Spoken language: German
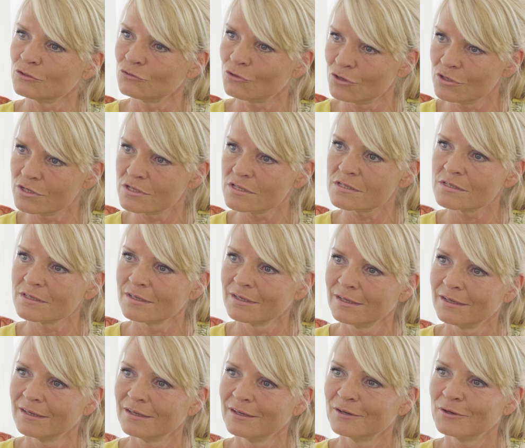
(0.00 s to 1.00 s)
toll ist.
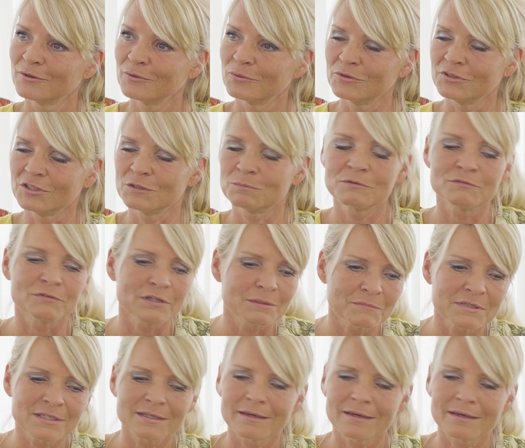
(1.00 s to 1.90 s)
Und ich bewege mich